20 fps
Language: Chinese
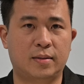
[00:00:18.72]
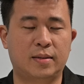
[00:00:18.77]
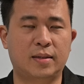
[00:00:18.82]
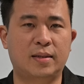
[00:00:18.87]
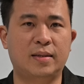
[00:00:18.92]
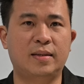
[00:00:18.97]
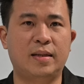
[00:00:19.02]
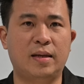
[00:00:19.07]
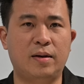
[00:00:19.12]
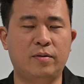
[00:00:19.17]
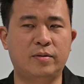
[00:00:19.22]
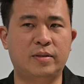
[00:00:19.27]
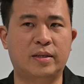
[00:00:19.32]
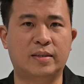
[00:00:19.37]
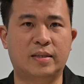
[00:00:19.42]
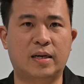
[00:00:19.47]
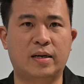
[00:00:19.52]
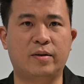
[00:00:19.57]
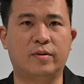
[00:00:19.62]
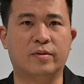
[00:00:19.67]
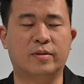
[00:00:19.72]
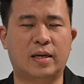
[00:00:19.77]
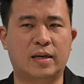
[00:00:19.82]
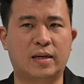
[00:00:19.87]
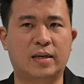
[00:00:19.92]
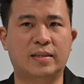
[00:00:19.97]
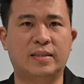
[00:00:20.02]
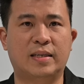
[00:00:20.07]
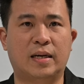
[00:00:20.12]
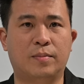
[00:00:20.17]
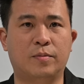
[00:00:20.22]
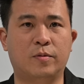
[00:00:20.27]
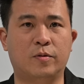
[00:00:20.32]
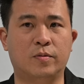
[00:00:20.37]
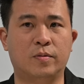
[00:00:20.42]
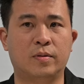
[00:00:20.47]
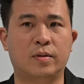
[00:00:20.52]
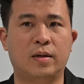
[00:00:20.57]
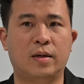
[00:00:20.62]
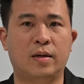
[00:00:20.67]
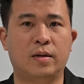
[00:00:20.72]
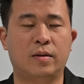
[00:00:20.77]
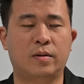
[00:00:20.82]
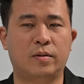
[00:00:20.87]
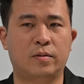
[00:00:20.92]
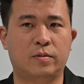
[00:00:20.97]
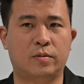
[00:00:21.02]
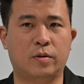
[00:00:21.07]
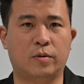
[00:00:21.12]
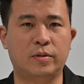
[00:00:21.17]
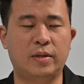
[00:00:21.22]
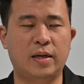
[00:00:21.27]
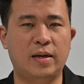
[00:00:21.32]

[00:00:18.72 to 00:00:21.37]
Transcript: 这个电路检查有三个项目，首